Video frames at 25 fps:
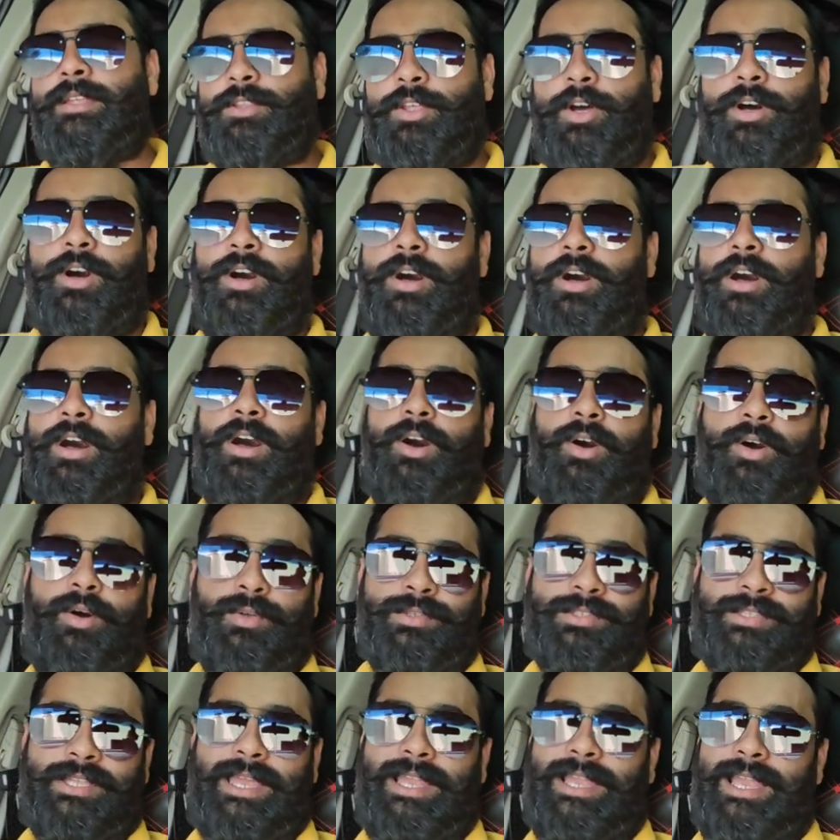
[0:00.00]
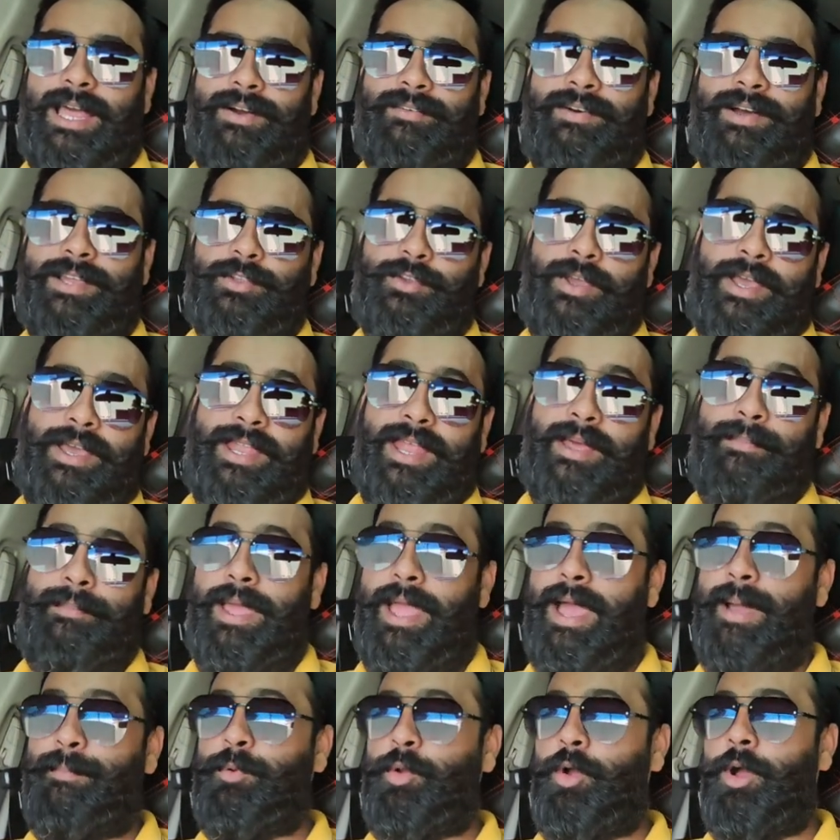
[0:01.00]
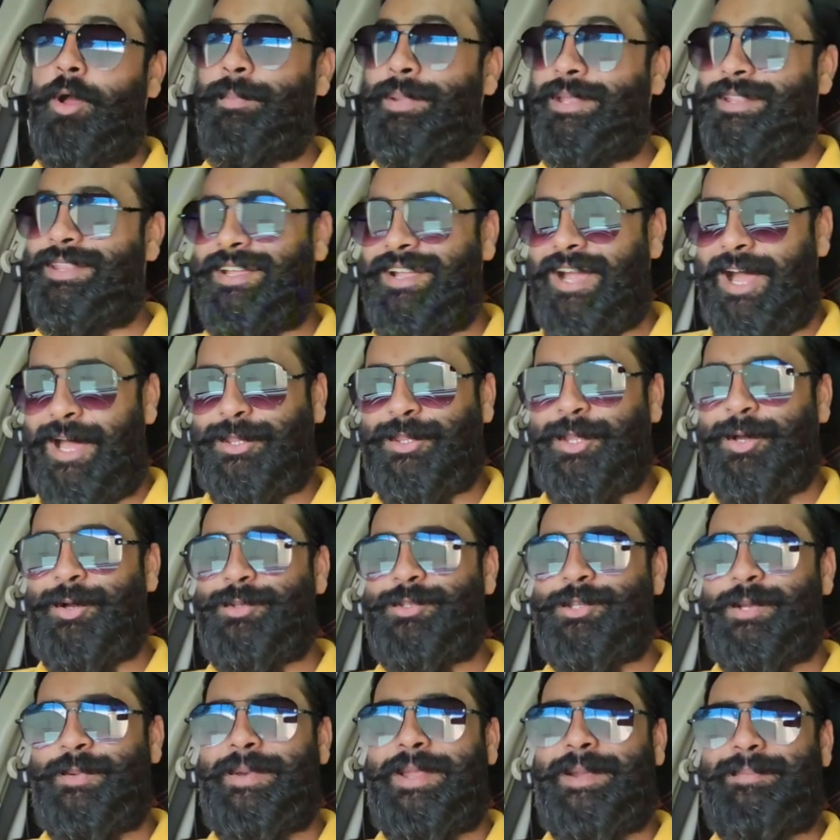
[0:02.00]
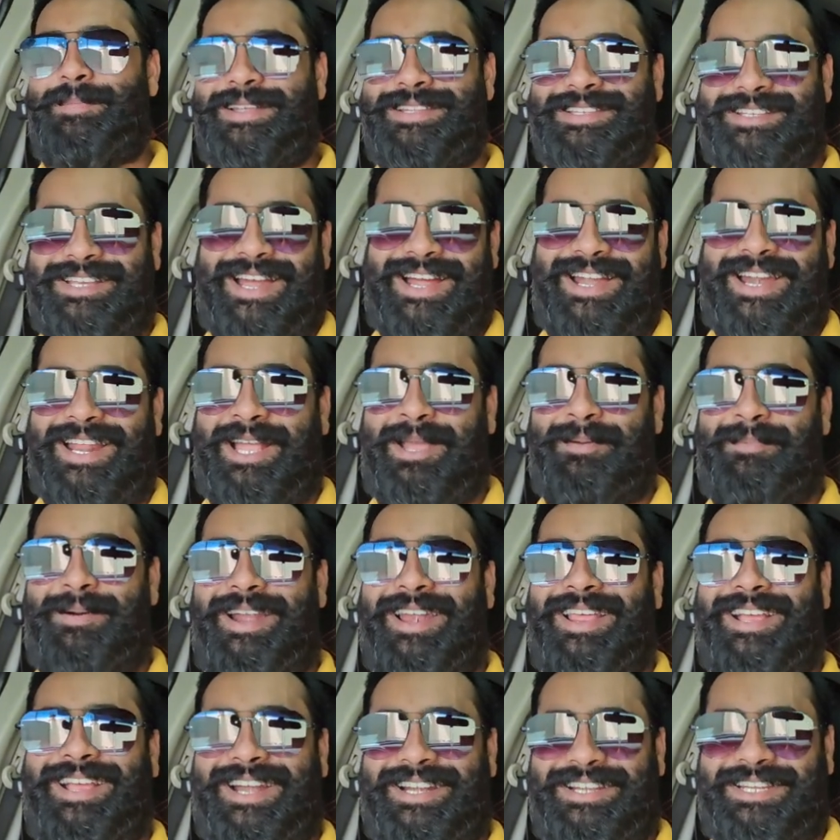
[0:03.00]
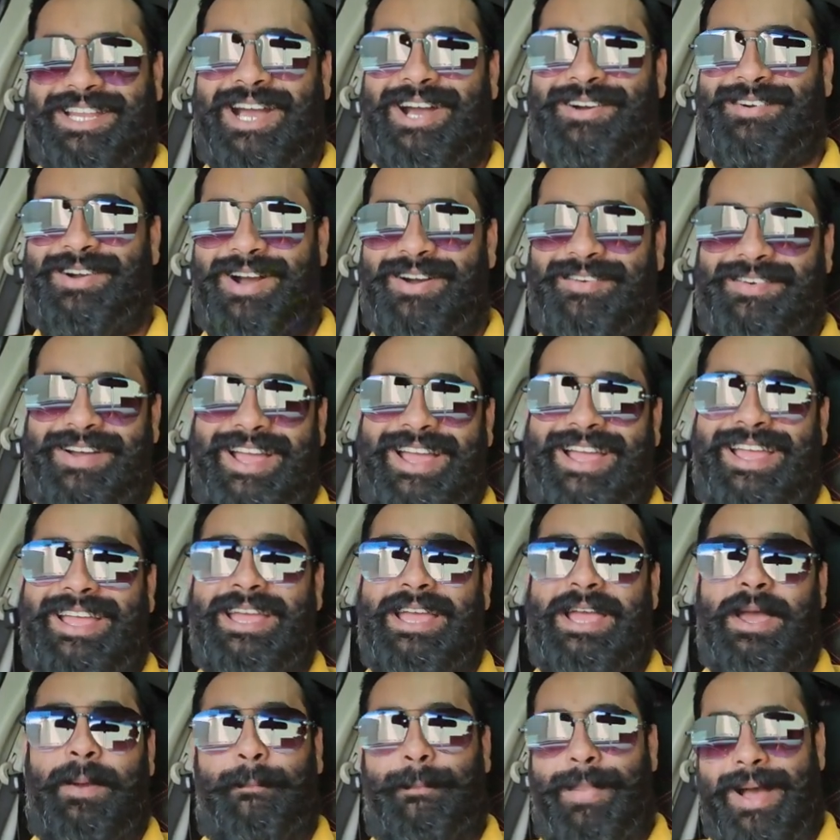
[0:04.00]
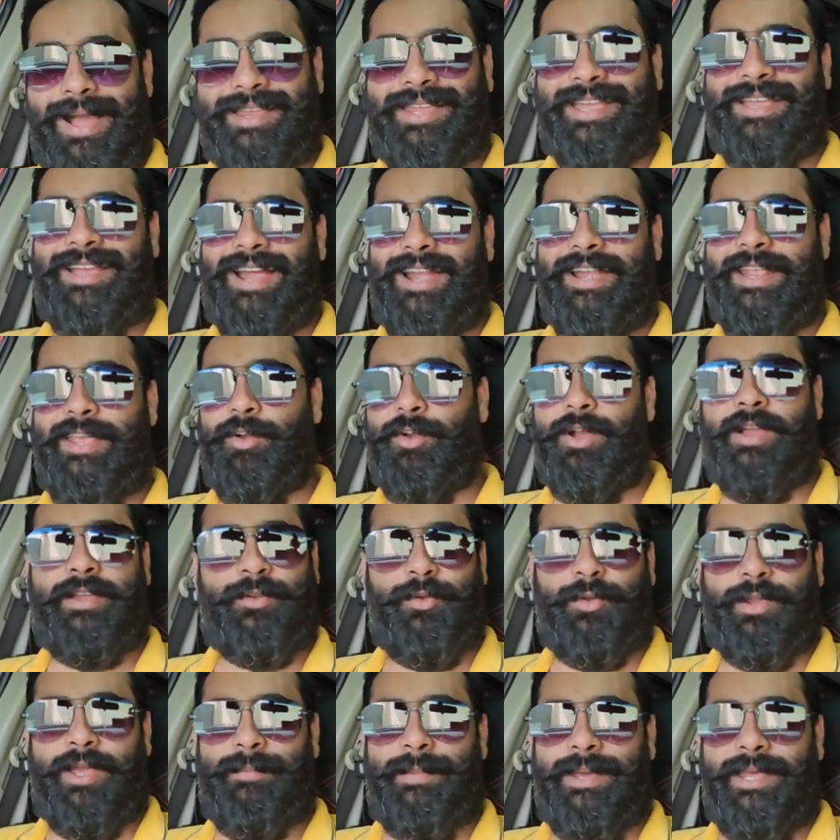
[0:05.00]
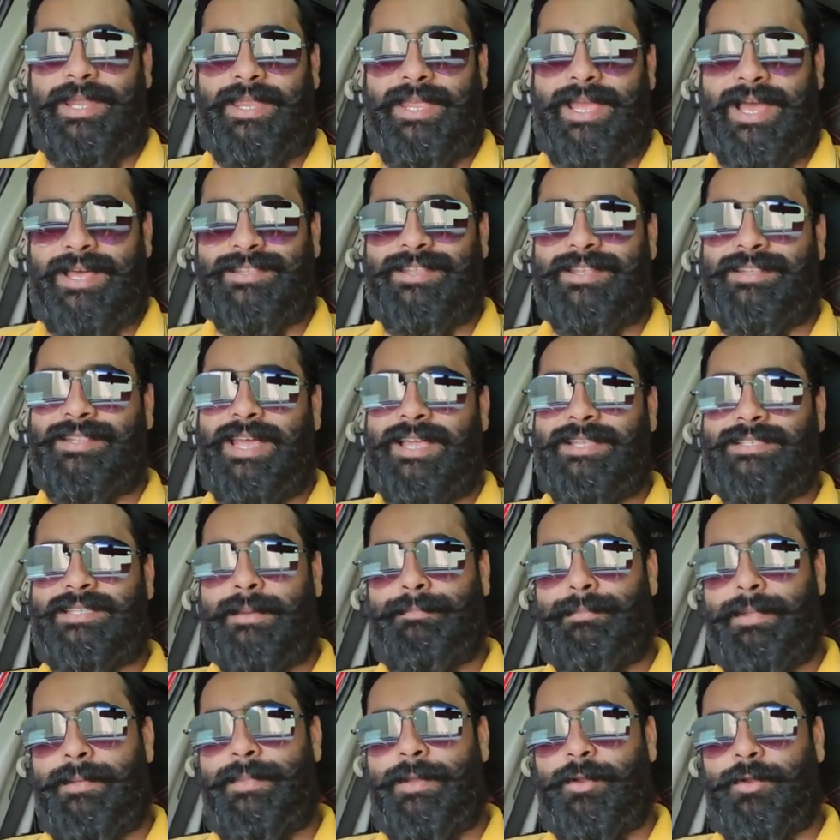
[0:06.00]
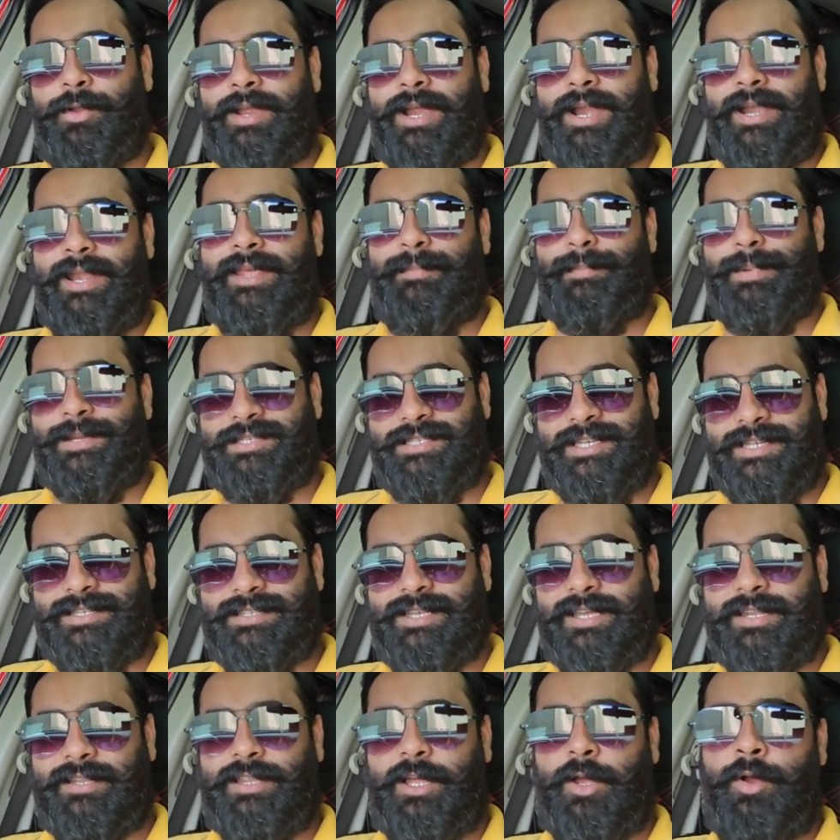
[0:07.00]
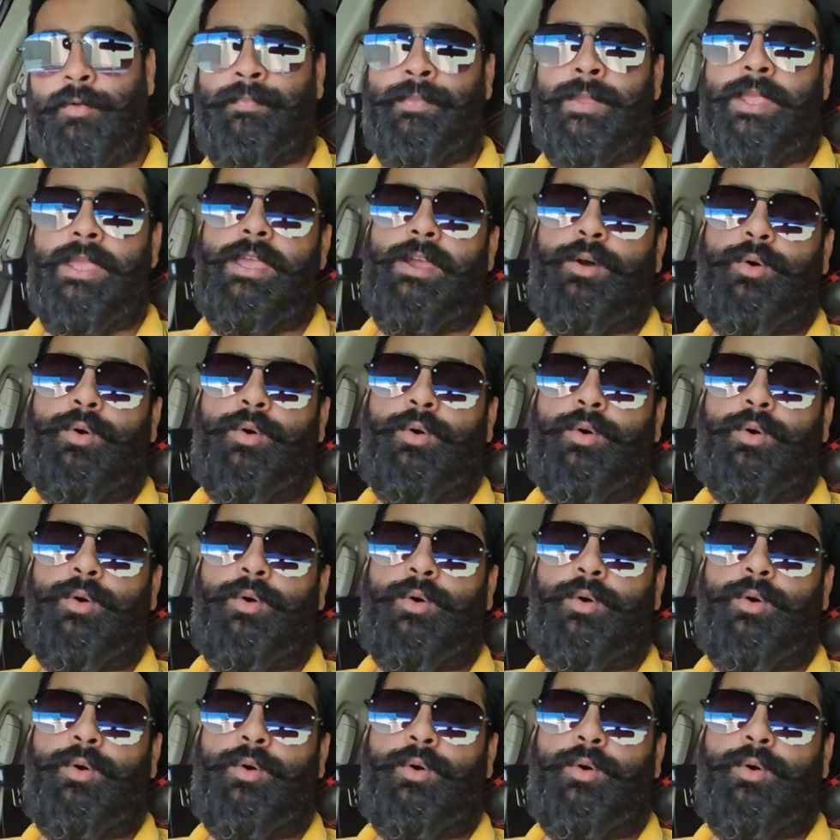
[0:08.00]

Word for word: तो उसके अलावा जो है ना मैं आपको अभी दिखाता हूँ जो मेरे पास कार्ड कबाड़ इकट्ठा हुआ हुआ है बाकी गाड़ियों का क्योंकि मेरी आदत है जब भी मैं कोई गाड़ी परचेज करता हूँ